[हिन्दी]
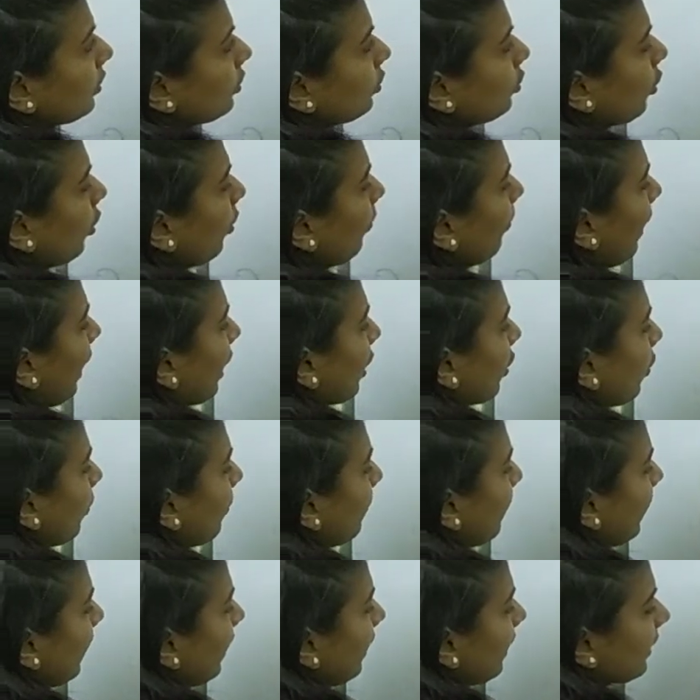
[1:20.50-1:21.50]
दो भागों
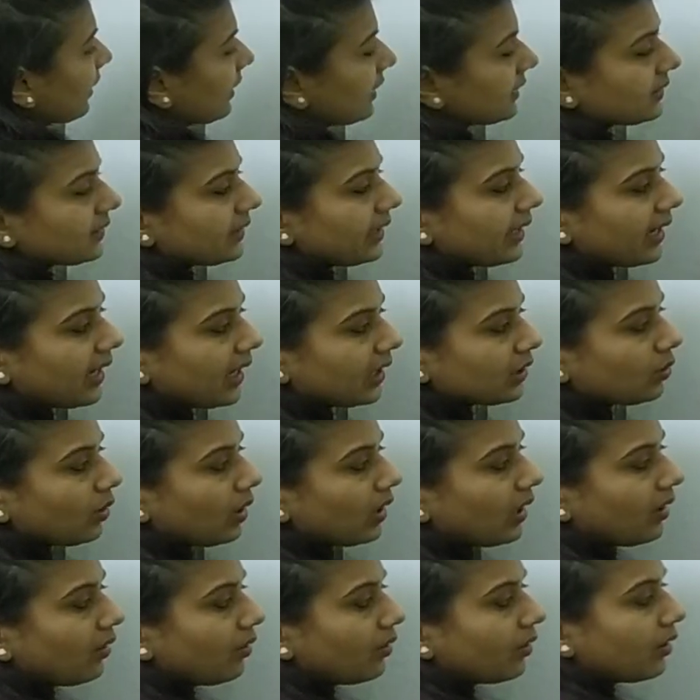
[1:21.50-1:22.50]
में किस रेखा
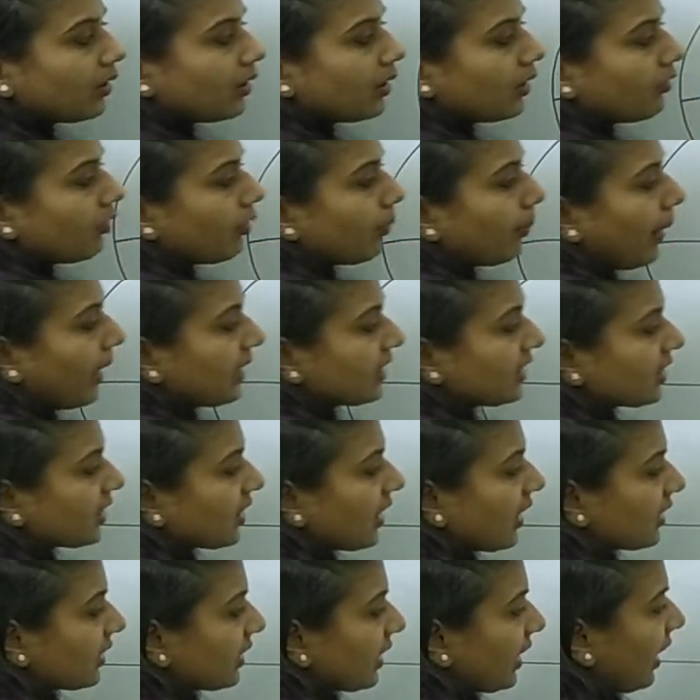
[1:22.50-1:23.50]
द्वारा विभाजित
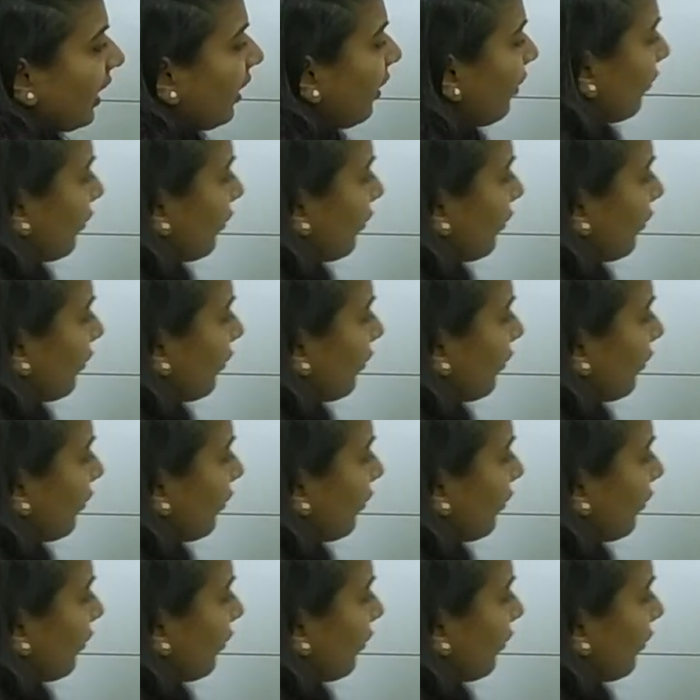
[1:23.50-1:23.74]
करते हैं